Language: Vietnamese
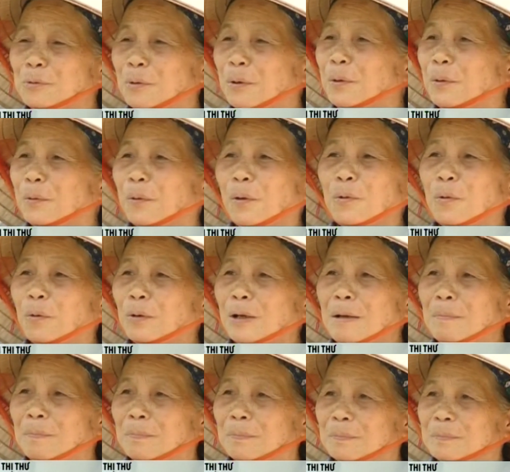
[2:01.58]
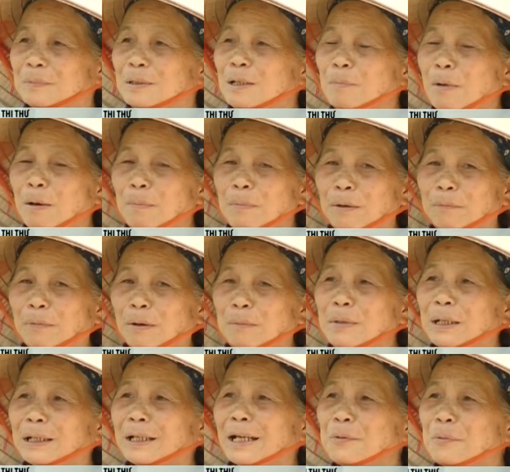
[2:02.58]
xuống thì nó đốt lắm, nhưng mà mình phải
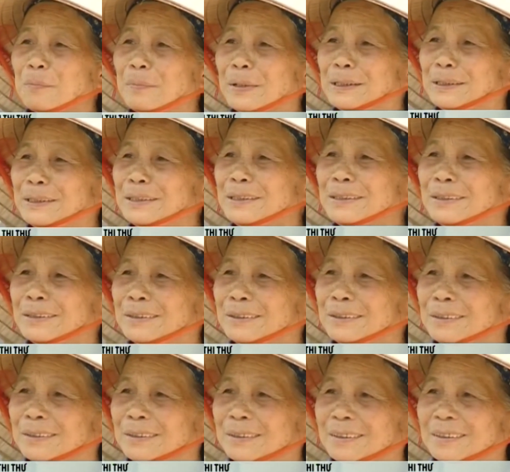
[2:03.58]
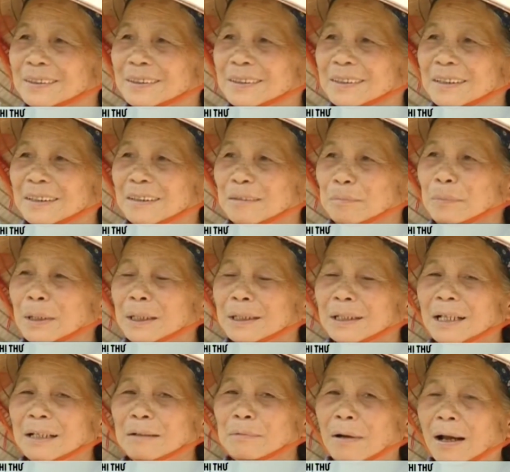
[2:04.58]
biết cách của mình chứ. Biết
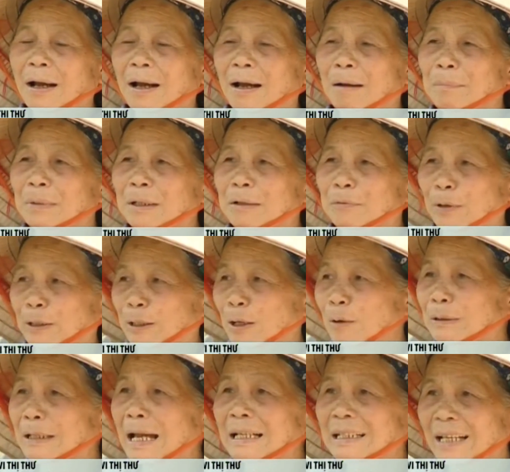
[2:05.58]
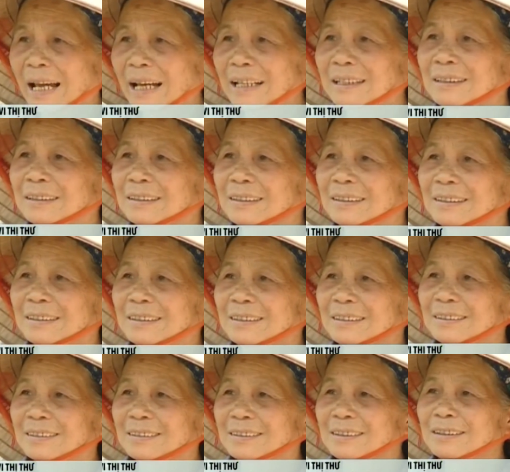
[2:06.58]
cách và mình phải thao tác nhanh,
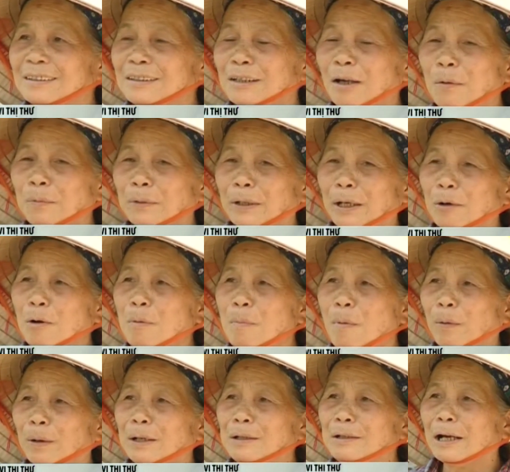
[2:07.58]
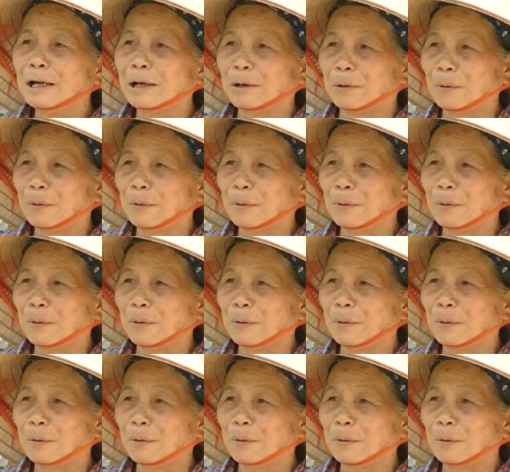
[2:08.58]
chứ không để nó bò lên người là